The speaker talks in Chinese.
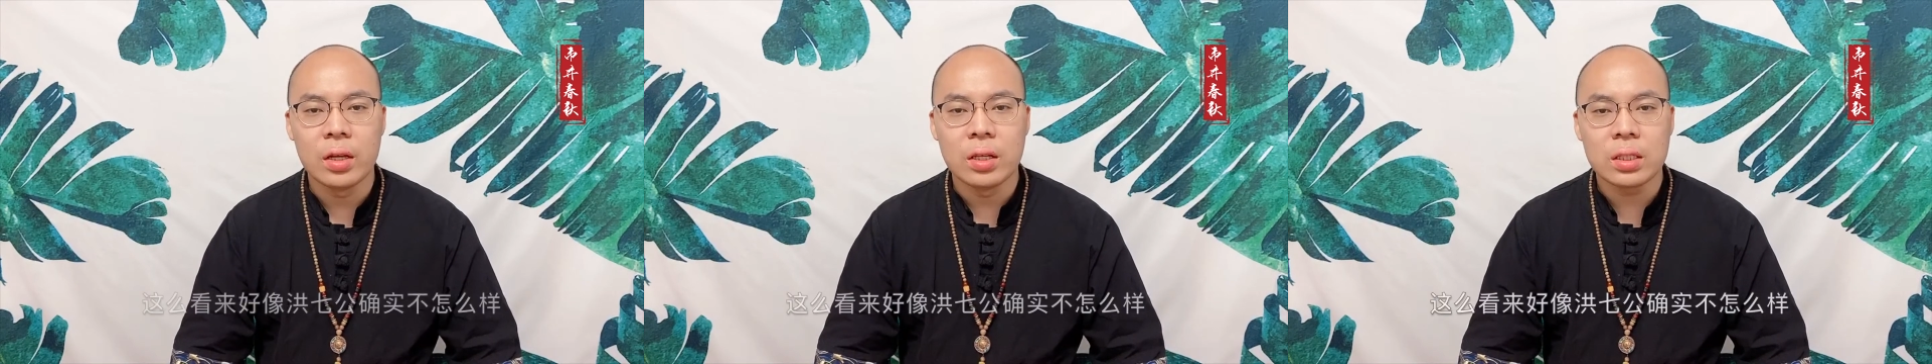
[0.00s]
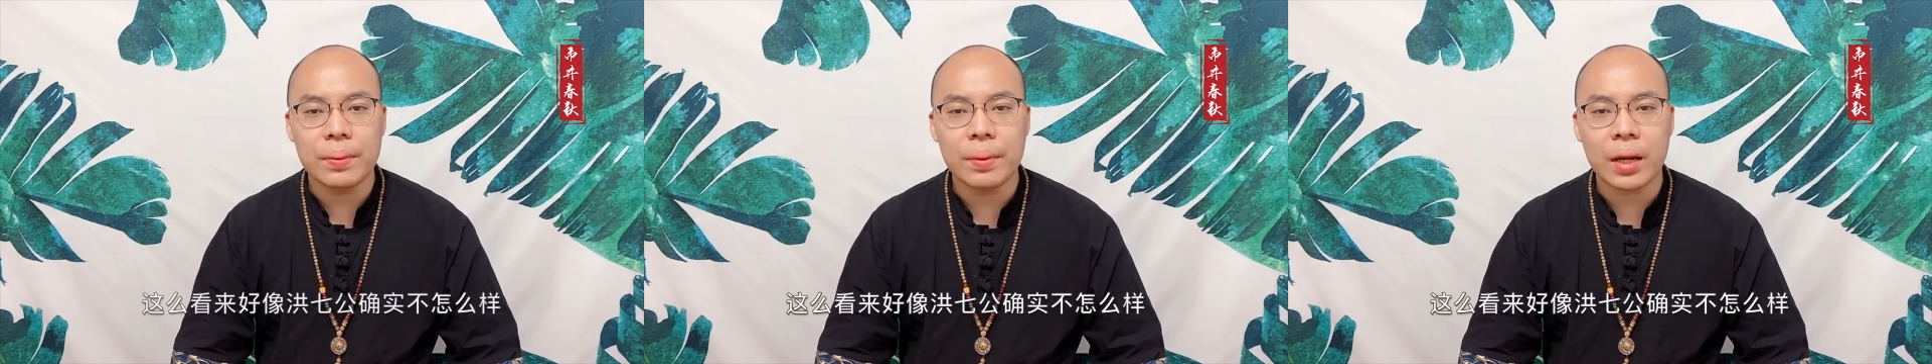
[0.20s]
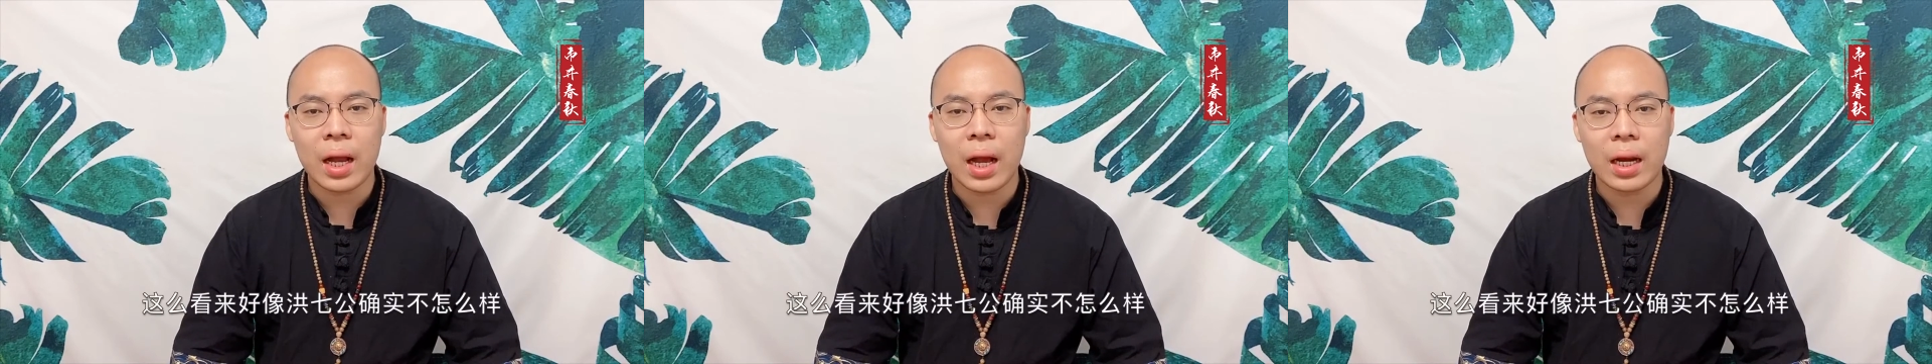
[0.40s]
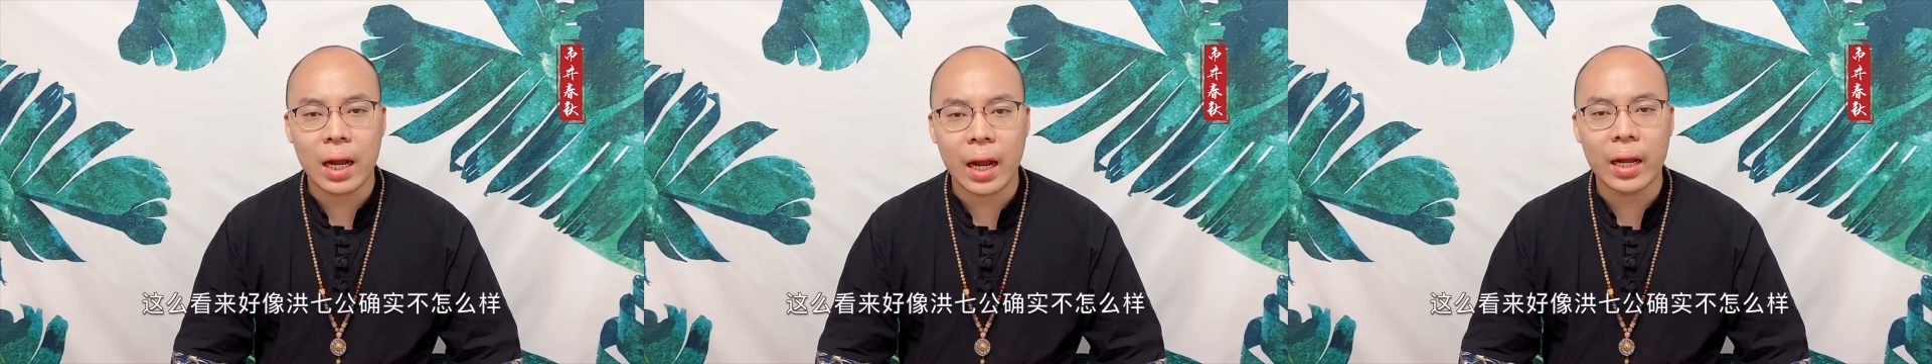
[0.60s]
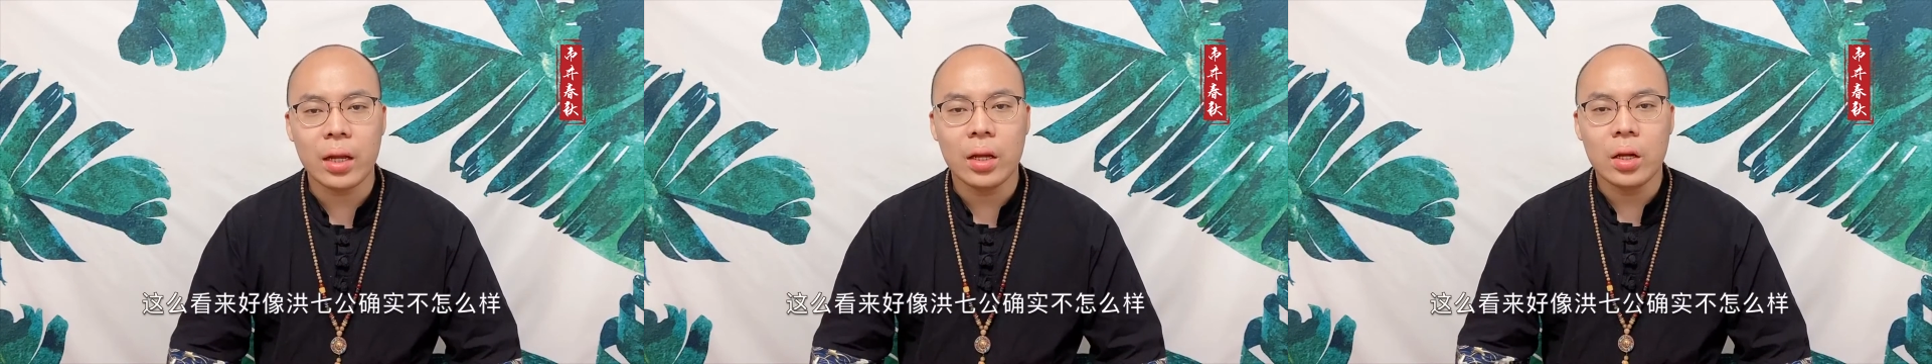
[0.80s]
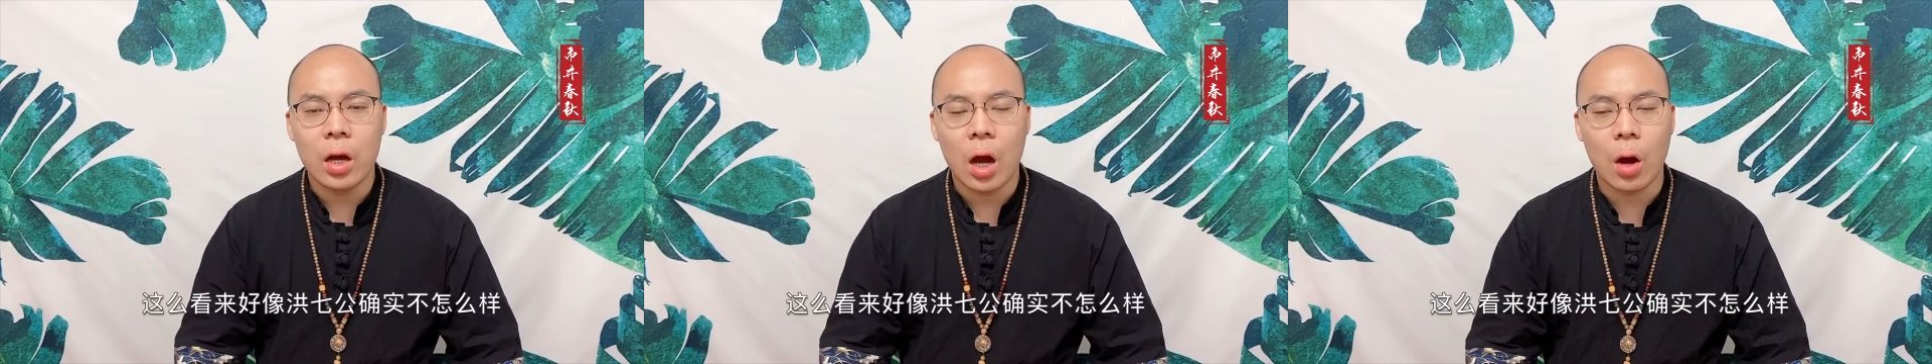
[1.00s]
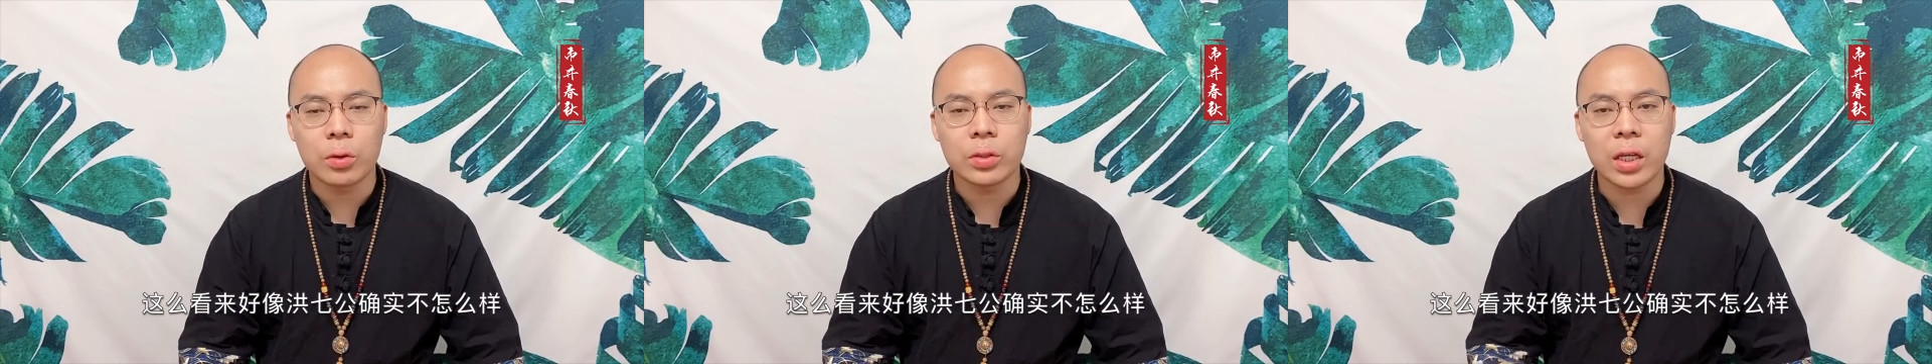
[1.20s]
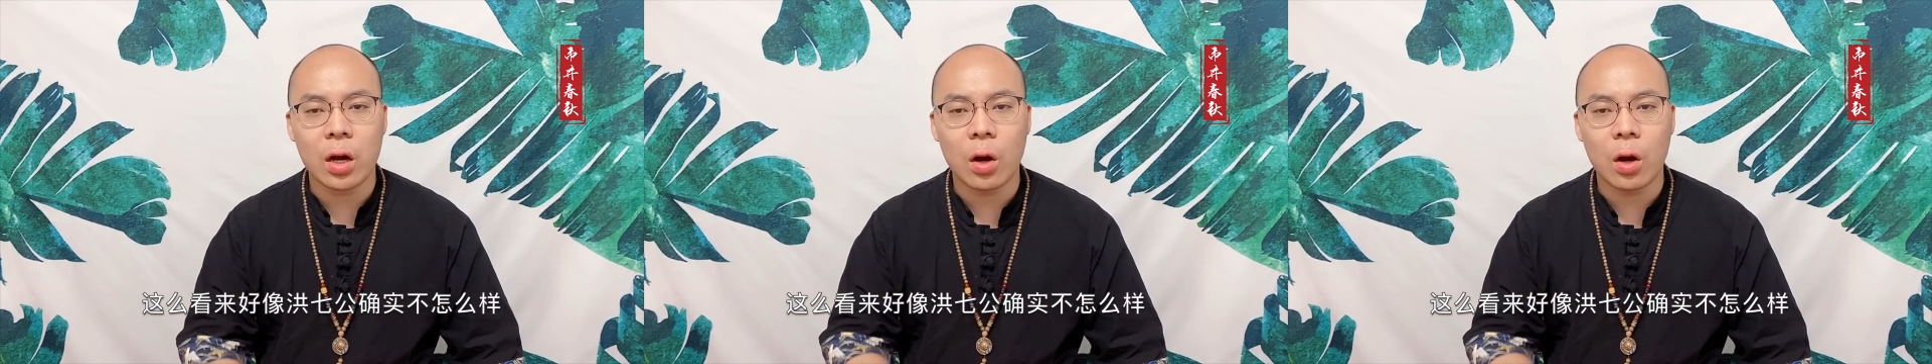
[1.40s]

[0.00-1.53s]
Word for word: 这么看来，好像